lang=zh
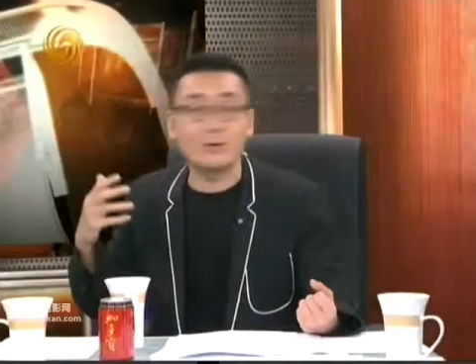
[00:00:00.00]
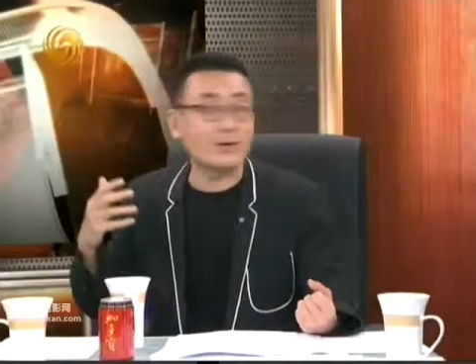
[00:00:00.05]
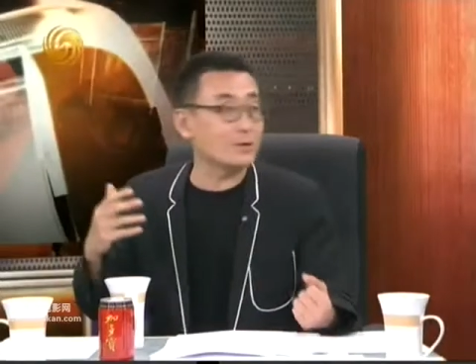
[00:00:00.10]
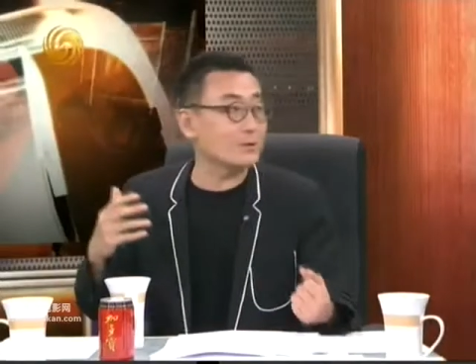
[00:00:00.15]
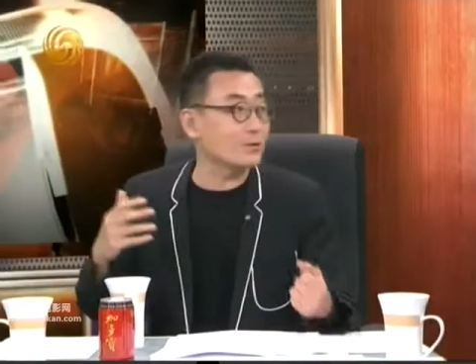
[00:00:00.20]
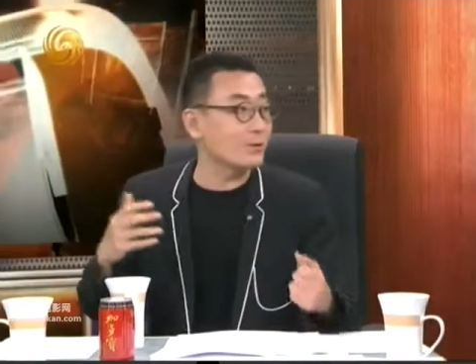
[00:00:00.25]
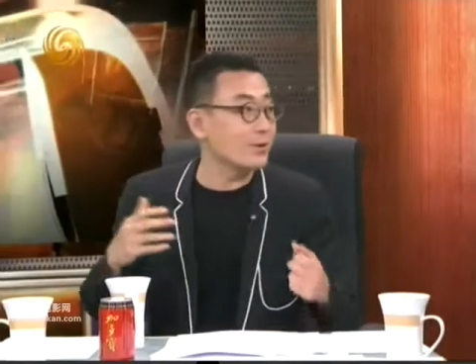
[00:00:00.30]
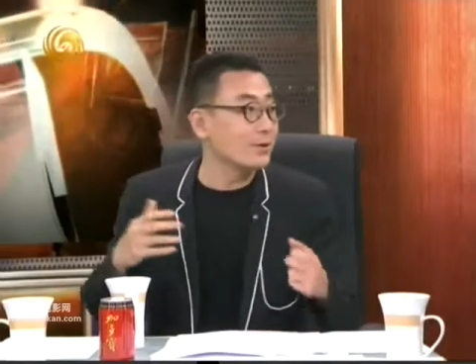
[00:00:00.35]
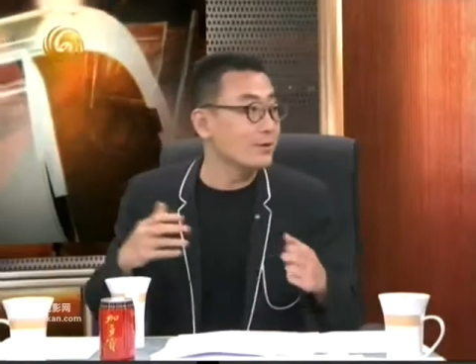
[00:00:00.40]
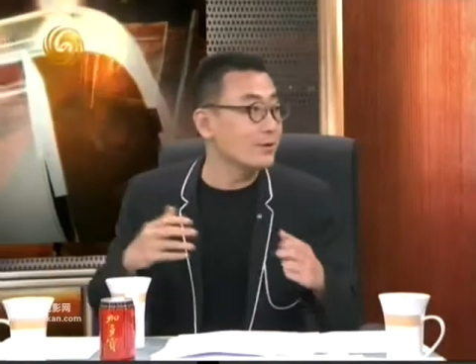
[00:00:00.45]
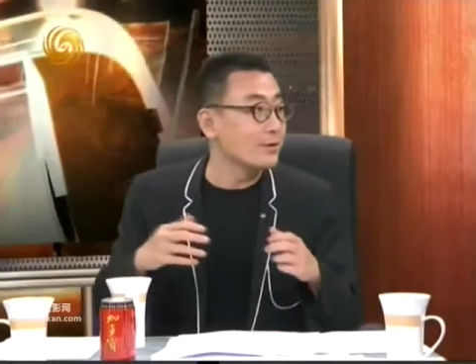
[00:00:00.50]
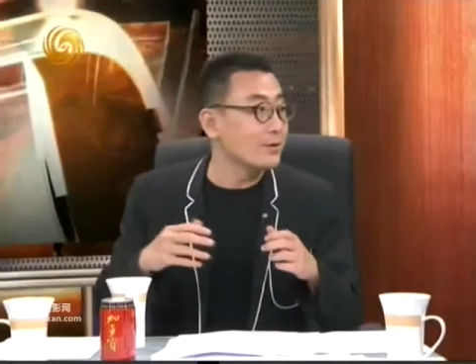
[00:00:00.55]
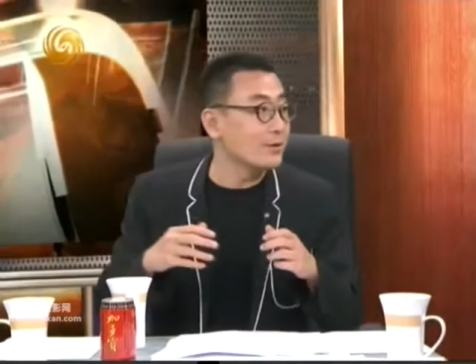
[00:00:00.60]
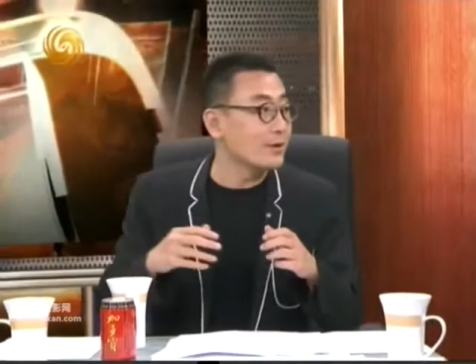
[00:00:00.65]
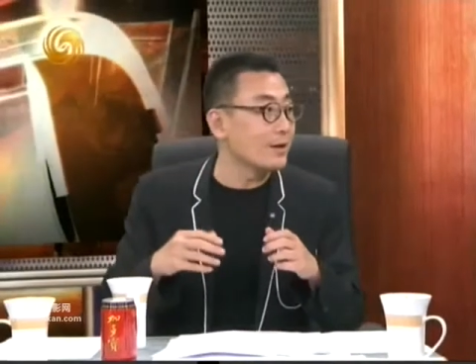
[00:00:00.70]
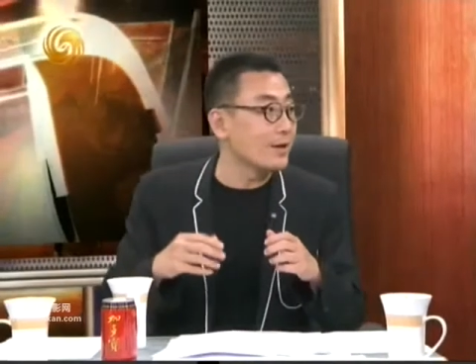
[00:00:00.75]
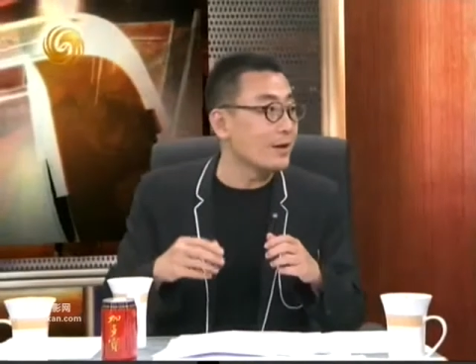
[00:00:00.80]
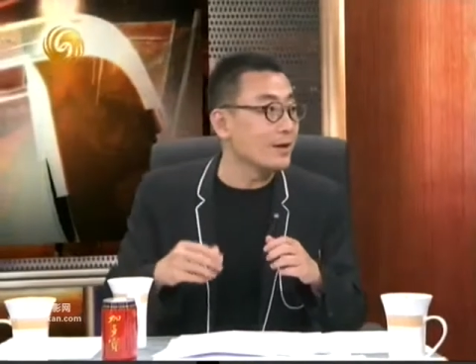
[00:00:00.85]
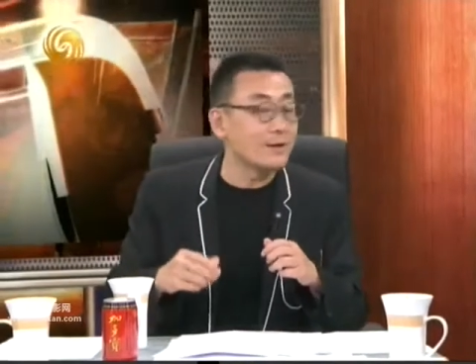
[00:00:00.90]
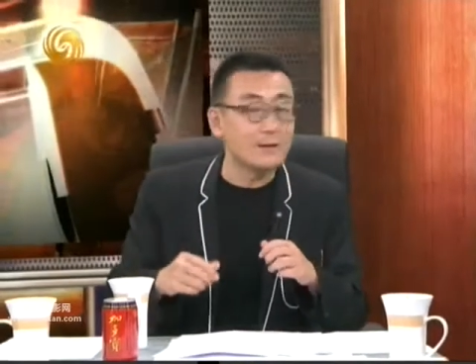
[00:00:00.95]
出来
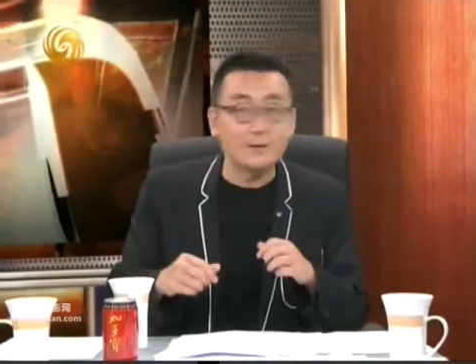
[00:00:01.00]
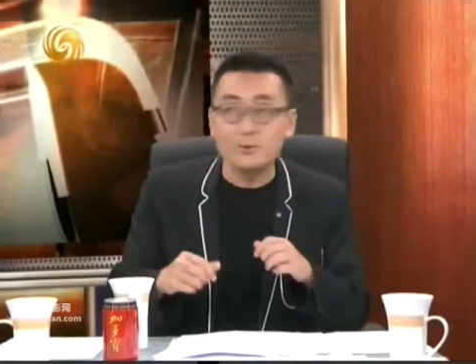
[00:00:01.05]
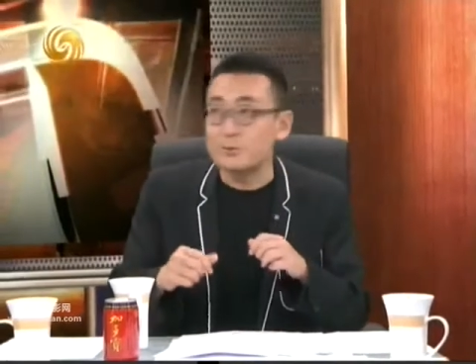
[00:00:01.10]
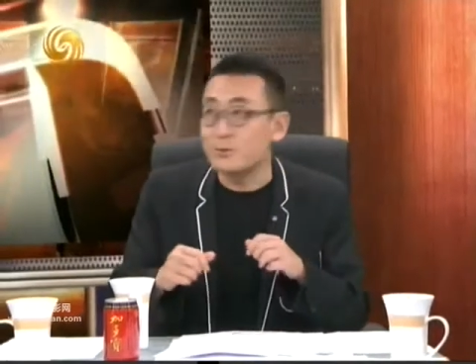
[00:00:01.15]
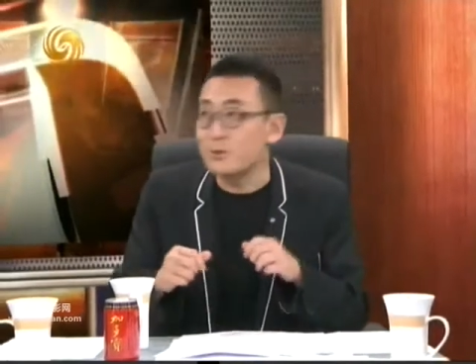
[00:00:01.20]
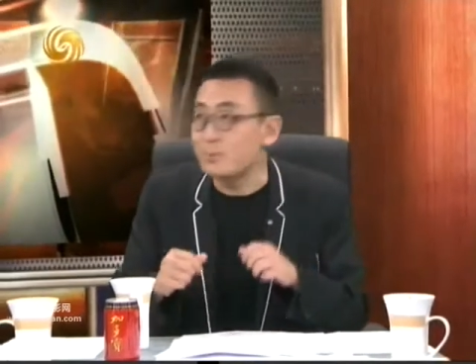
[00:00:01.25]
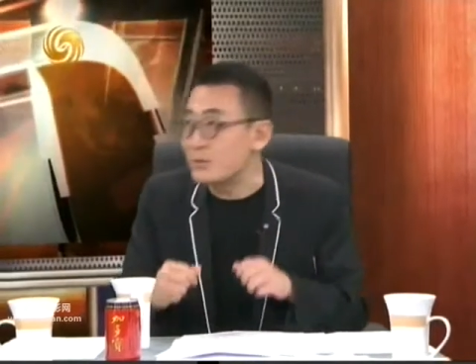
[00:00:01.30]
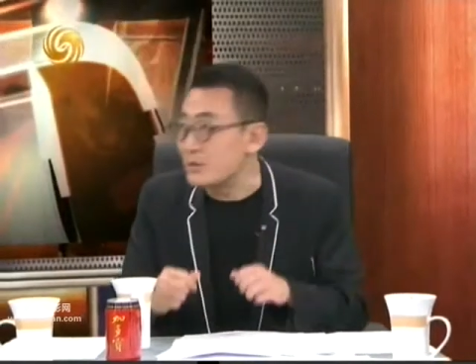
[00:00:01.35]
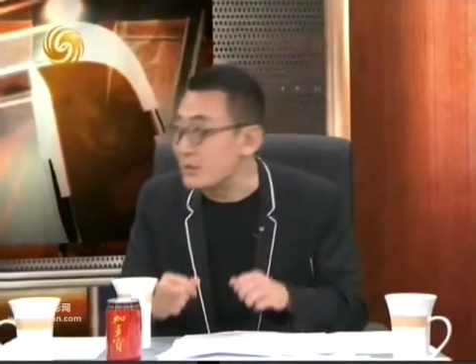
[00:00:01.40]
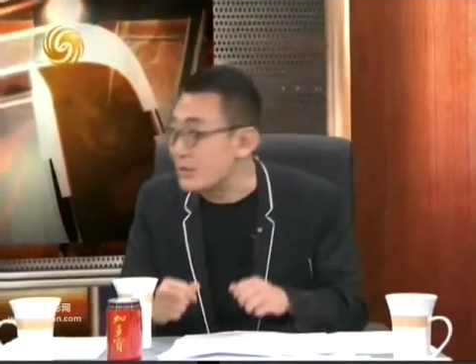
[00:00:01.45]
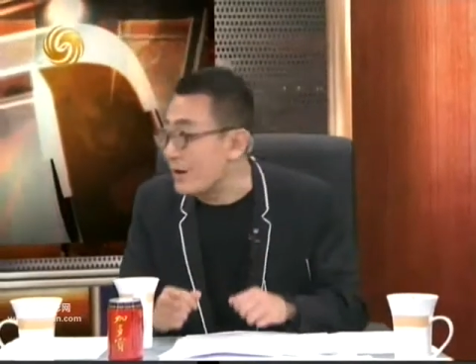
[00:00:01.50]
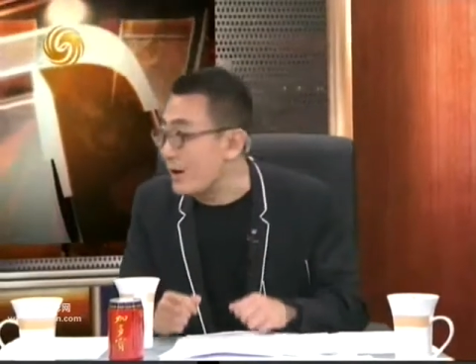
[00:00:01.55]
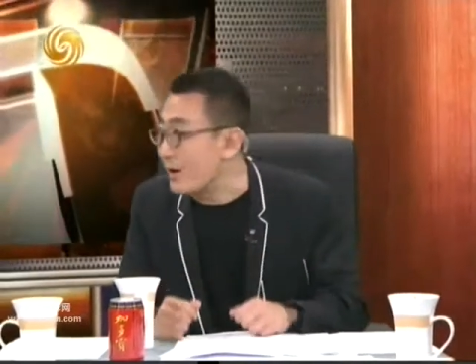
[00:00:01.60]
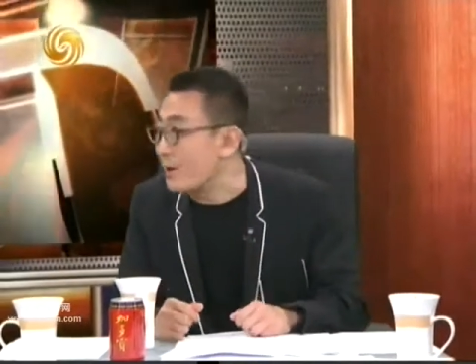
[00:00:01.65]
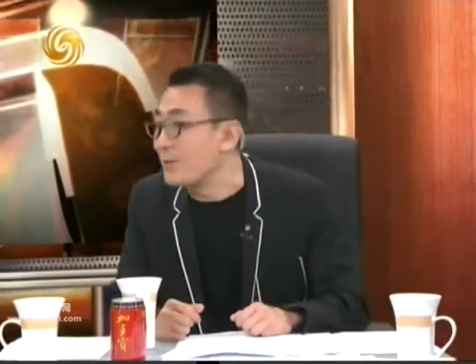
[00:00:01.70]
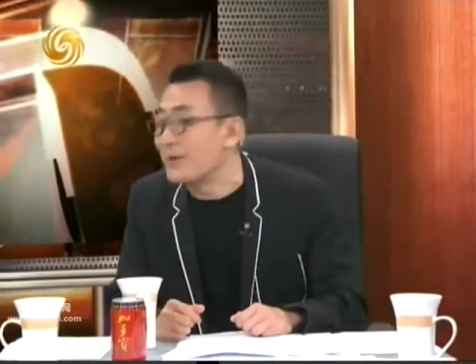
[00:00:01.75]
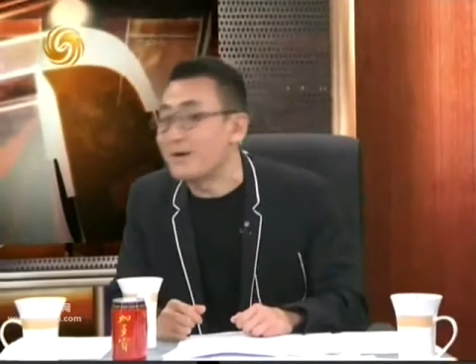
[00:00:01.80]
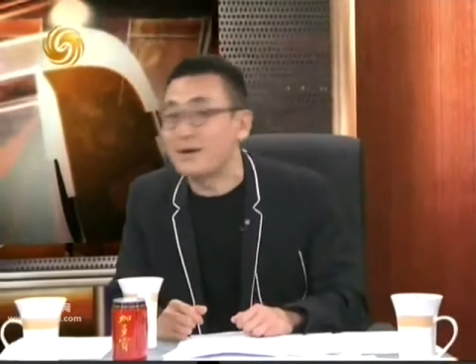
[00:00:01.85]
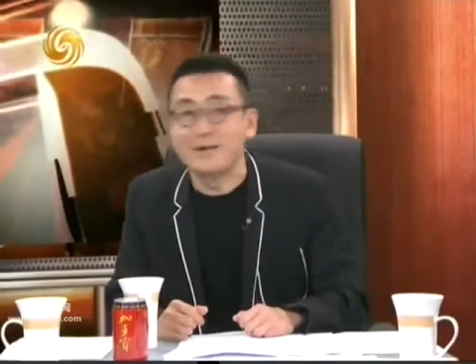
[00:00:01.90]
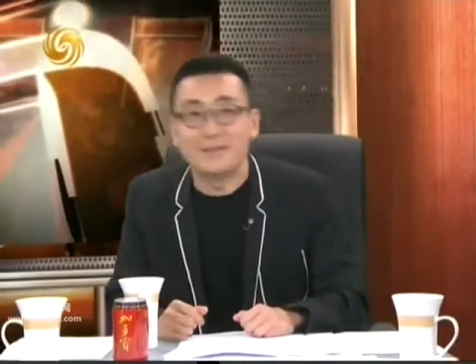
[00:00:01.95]
说：“哎，对不起
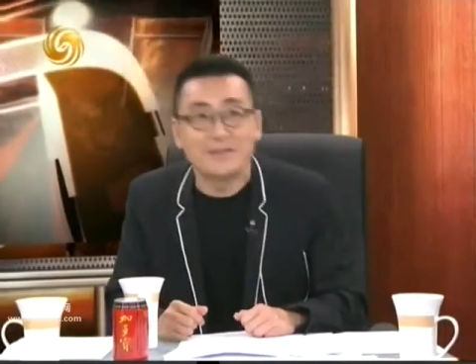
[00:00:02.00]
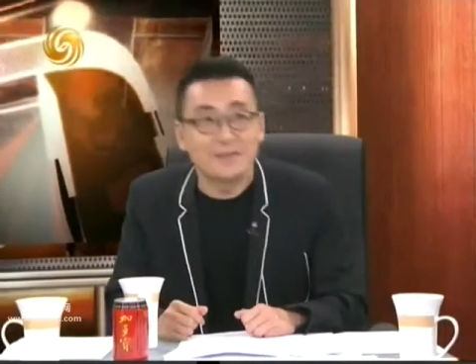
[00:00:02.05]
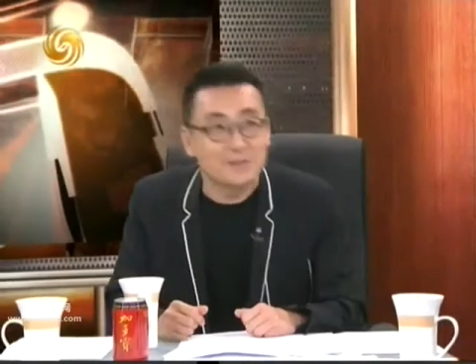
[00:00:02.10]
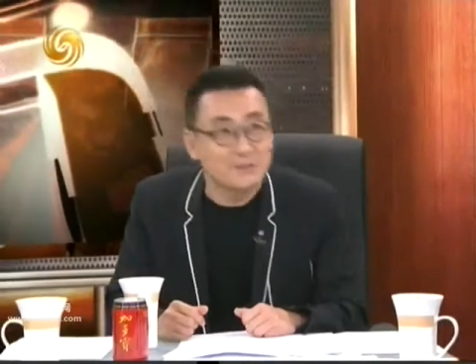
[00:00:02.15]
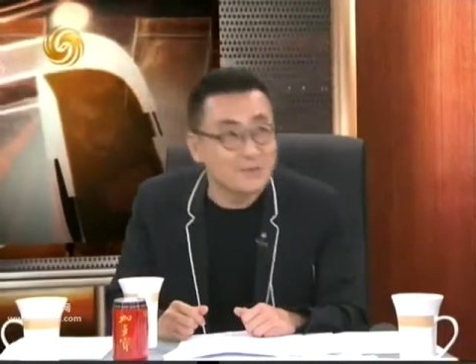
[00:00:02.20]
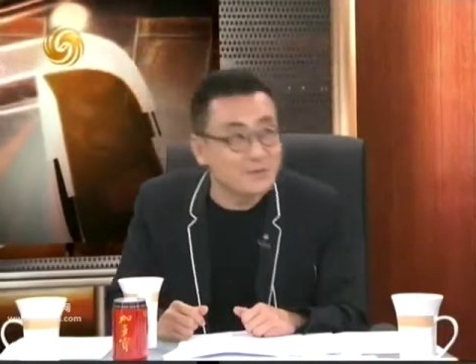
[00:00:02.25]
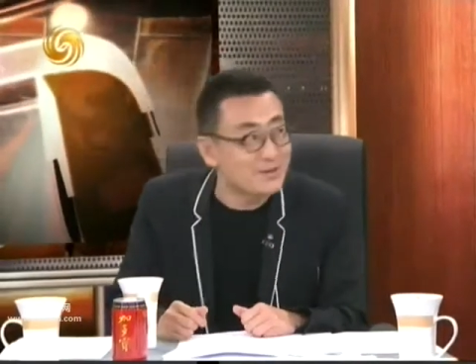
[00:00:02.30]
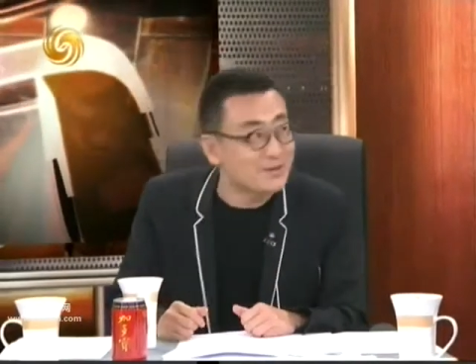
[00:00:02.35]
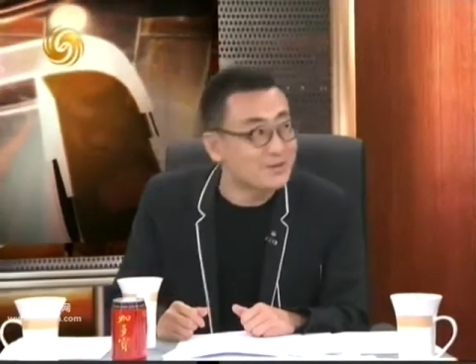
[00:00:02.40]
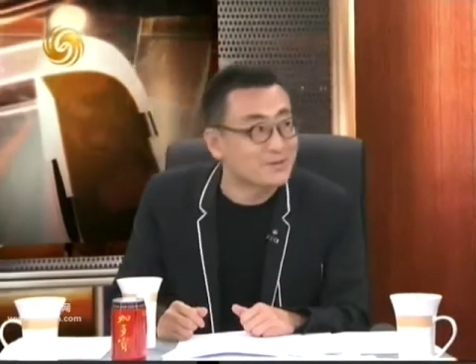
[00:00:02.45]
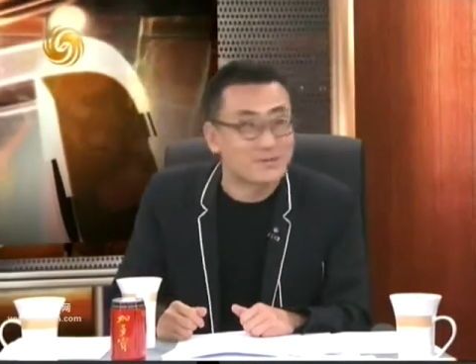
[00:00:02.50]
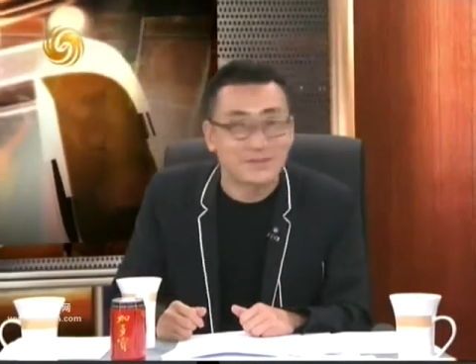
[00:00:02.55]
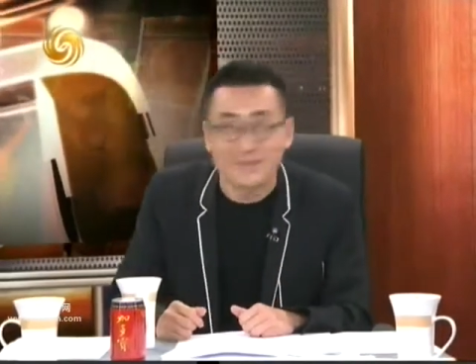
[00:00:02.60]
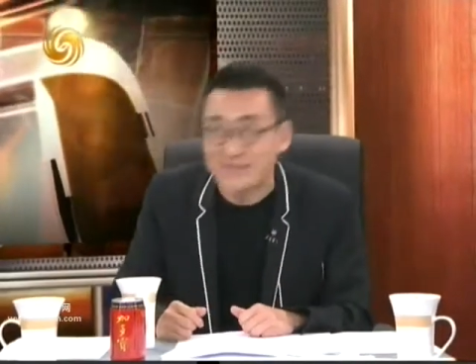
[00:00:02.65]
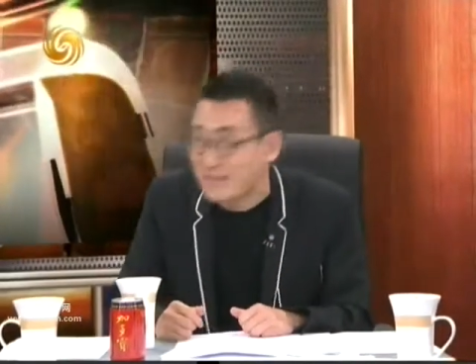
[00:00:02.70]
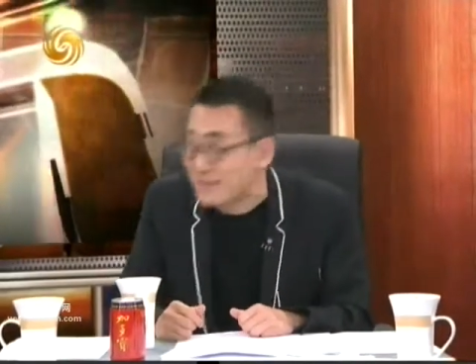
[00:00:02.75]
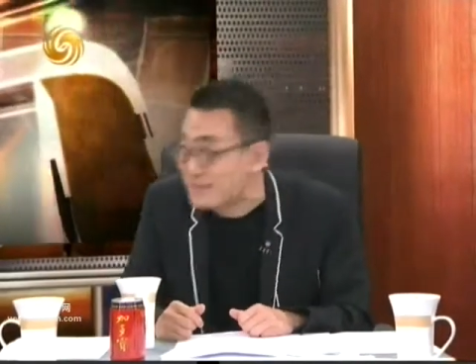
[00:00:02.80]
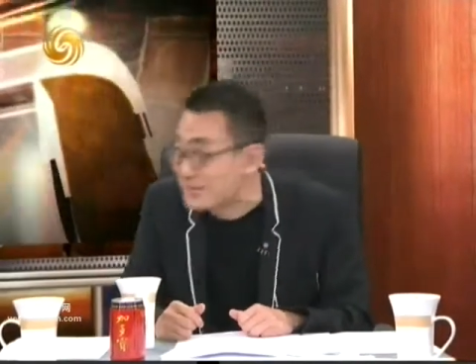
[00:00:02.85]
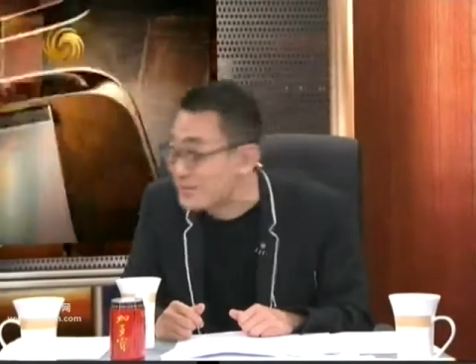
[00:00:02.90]
啊，我刚才说话说得